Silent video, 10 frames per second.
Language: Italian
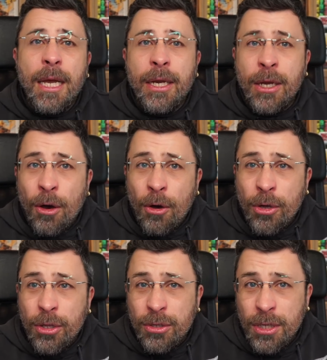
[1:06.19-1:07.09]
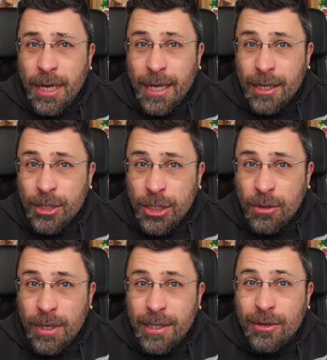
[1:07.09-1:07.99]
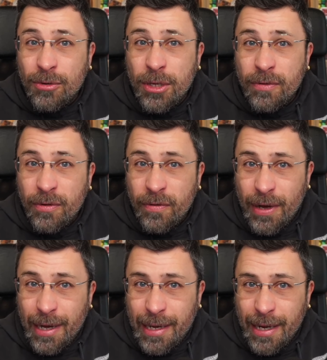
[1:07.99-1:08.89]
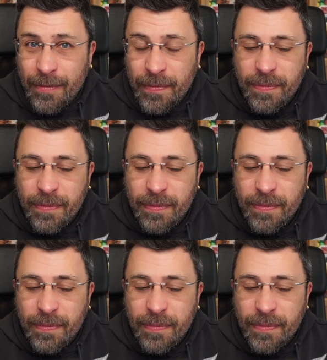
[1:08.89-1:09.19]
no, io direi che il 50 lo devono fare